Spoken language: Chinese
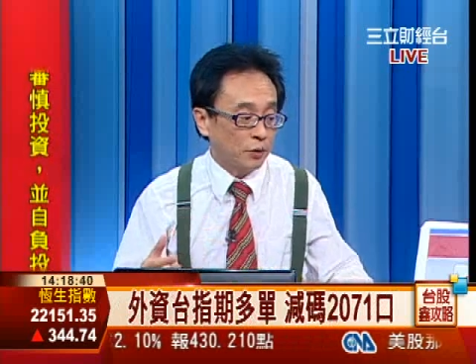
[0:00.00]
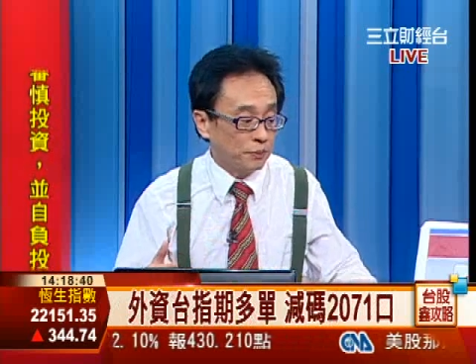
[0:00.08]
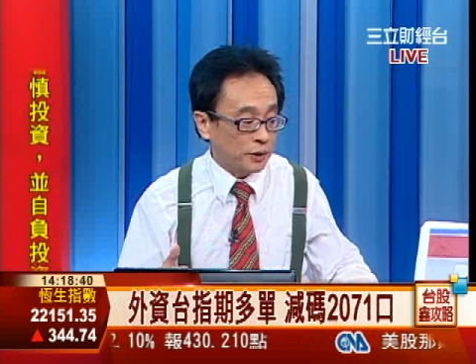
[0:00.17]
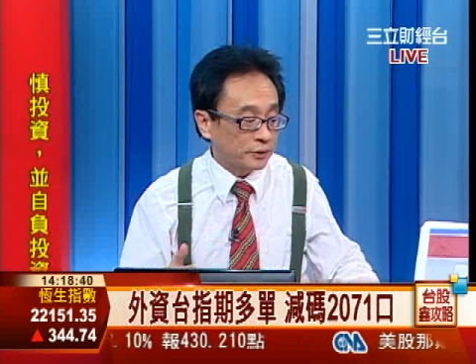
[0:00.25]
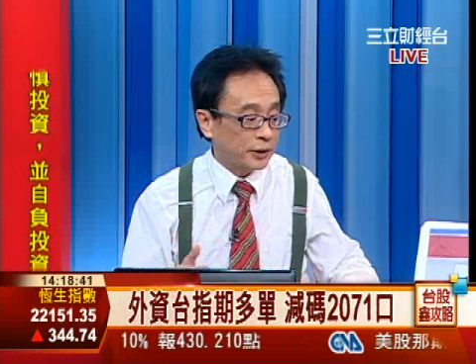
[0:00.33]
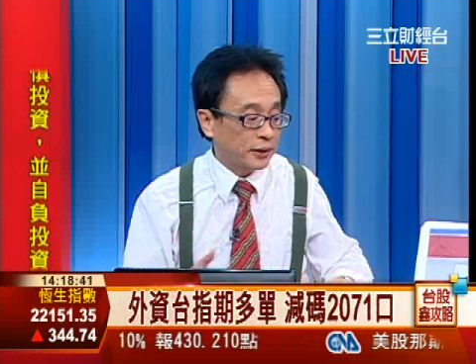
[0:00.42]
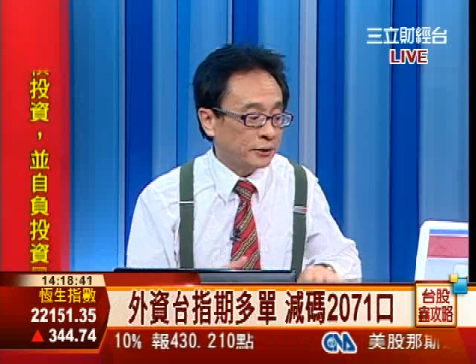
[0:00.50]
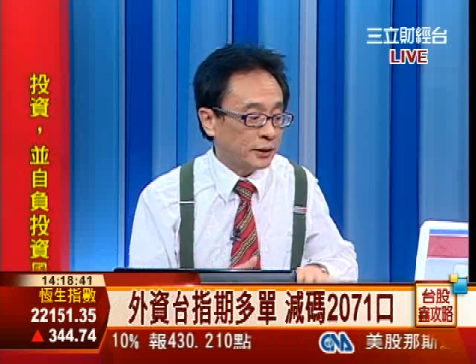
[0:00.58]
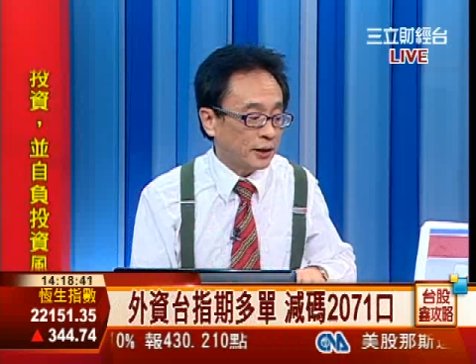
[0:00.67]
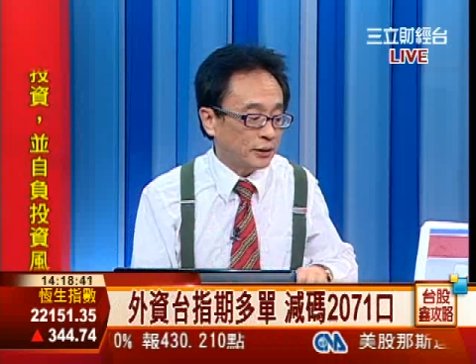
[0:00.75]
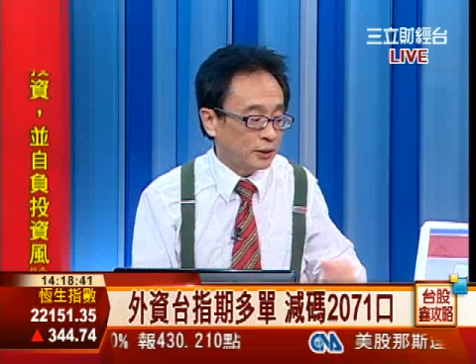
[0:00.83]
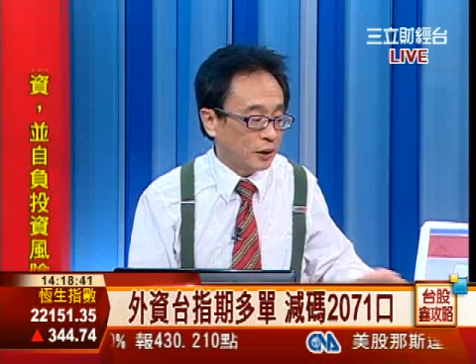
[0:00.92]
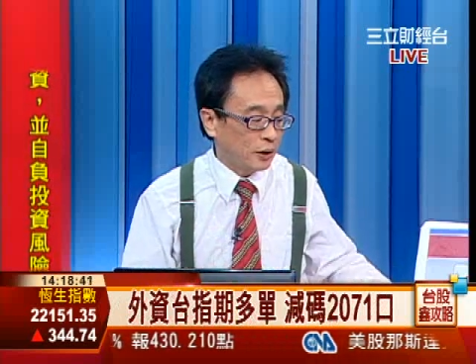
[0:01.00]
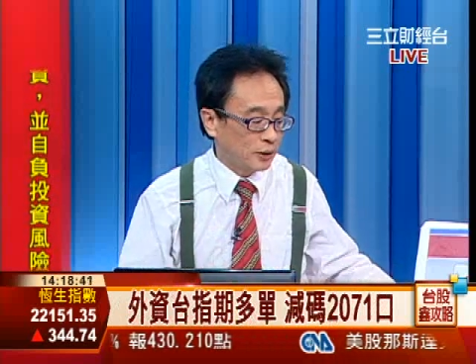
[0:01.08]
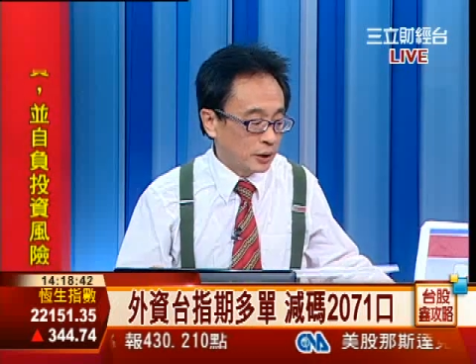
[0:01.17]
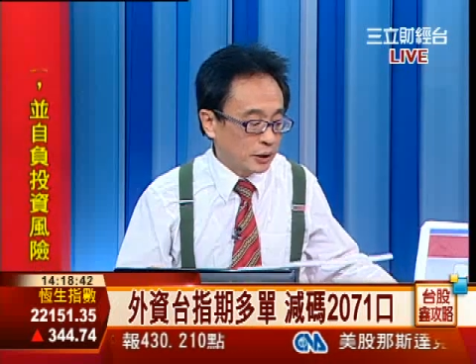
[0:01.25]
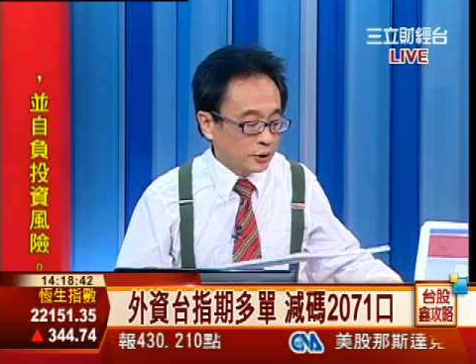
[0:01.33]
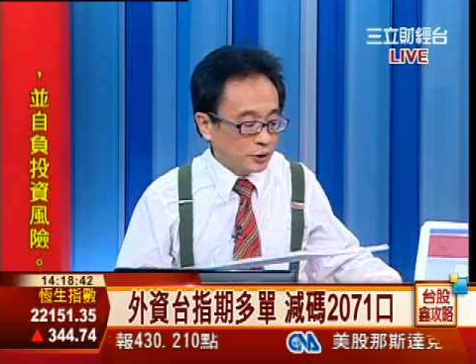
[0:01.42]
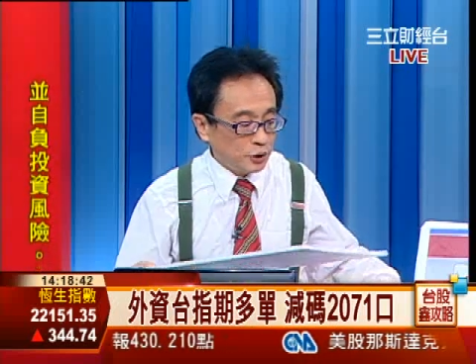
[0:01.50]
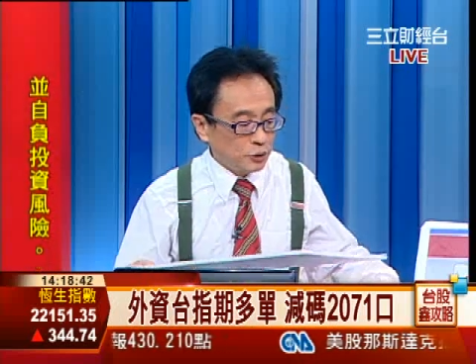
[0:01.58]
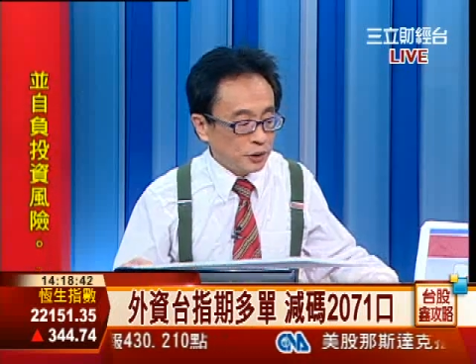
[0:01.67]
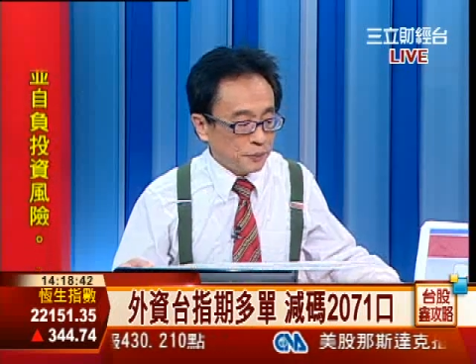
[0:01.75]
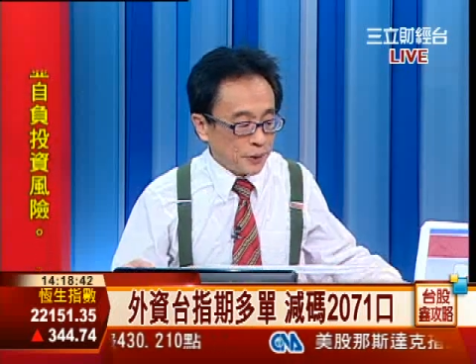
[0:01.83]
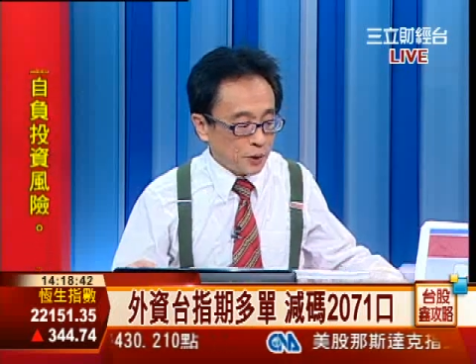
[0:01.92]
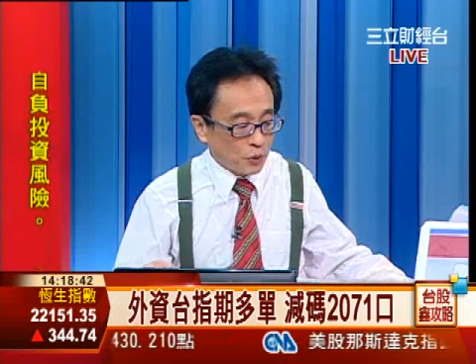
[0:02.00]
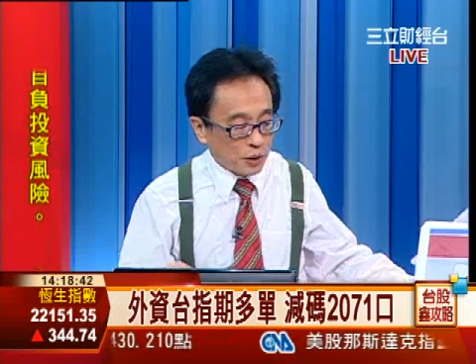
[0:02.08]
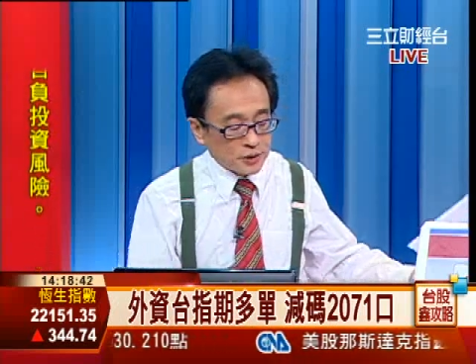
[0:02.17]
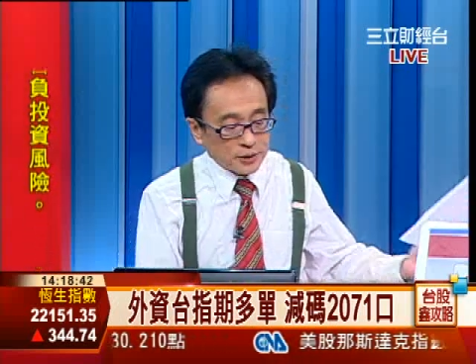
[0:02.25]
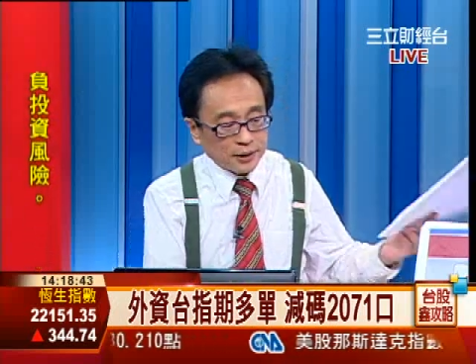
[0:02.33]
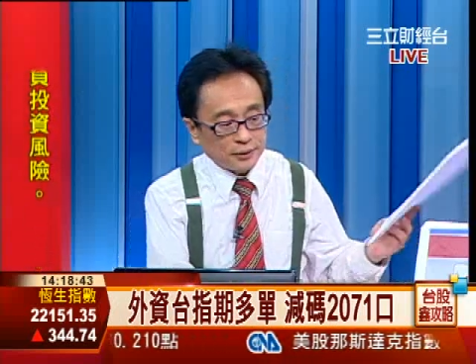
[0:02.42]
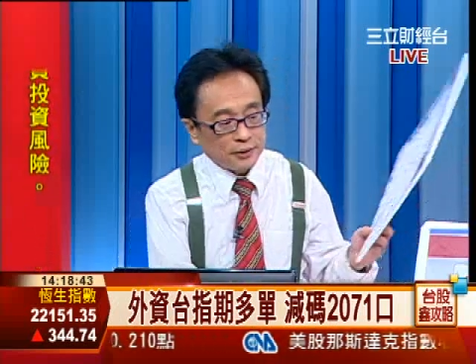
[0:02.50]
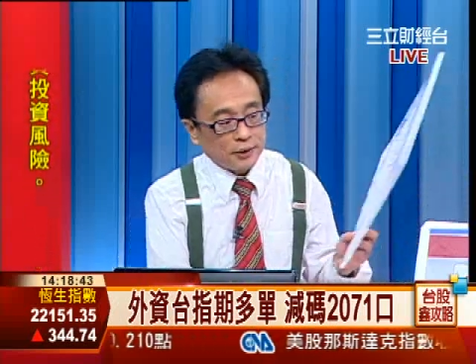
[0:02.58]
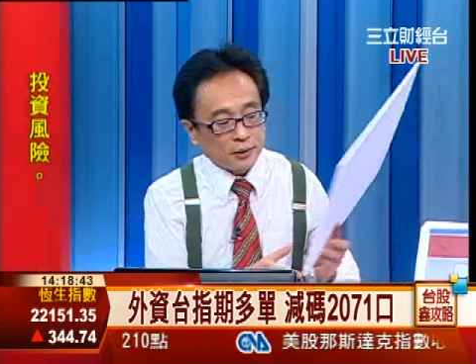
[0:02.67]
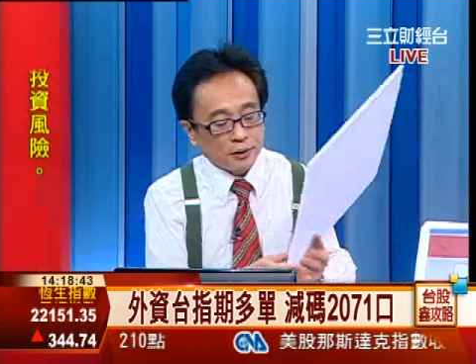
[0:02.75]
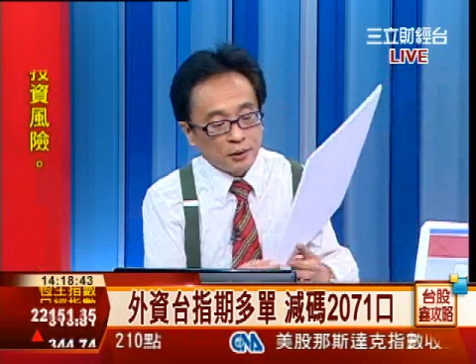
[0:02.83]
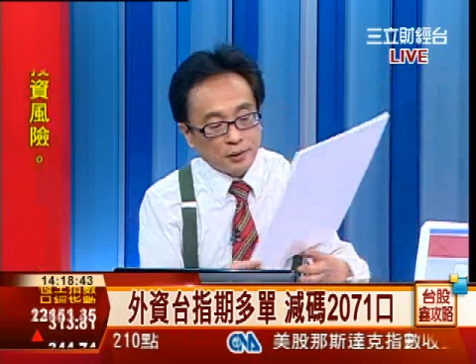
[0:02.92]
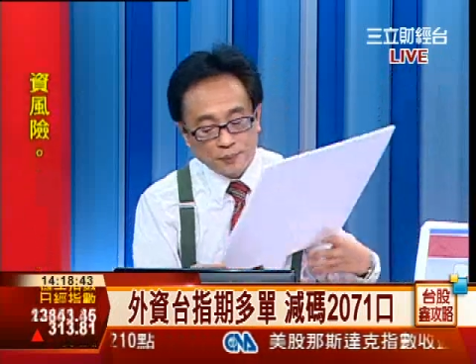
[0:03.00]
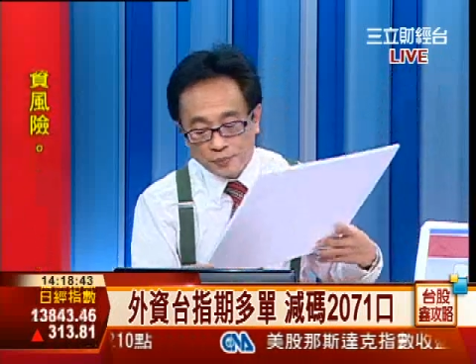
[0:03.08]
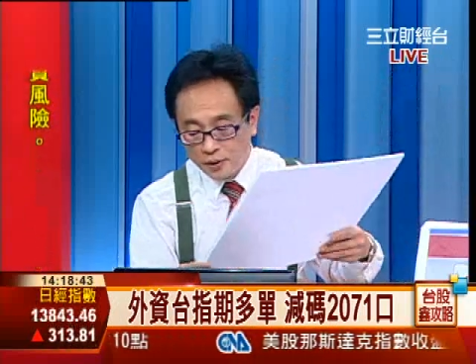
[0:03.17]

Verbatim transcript: 我们刚才跟大家，第一的美光，第一轮的美光在跌了哈。